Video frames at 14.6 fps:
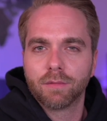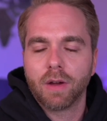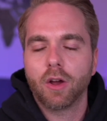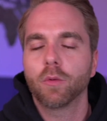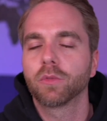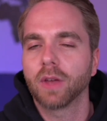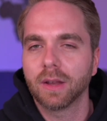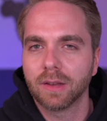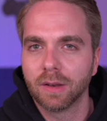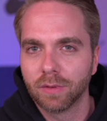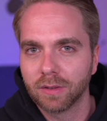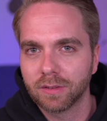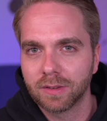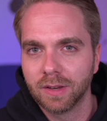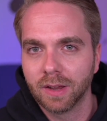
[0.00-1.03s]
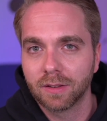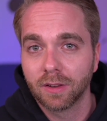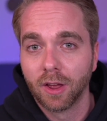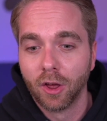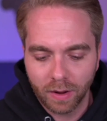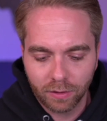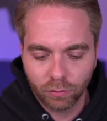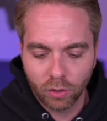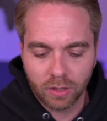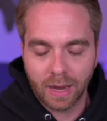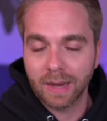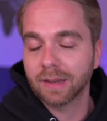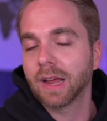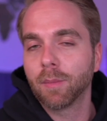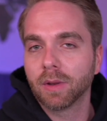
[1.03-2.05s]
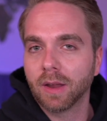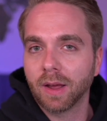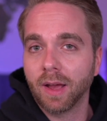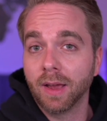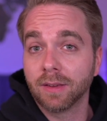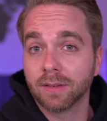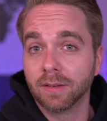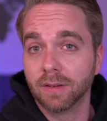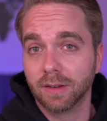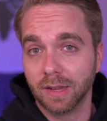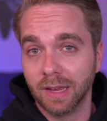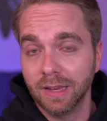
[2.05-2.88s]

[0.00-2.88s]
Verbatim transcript: Warum seid ihr investiert und was wollt ihr eigentlich damit erreichen?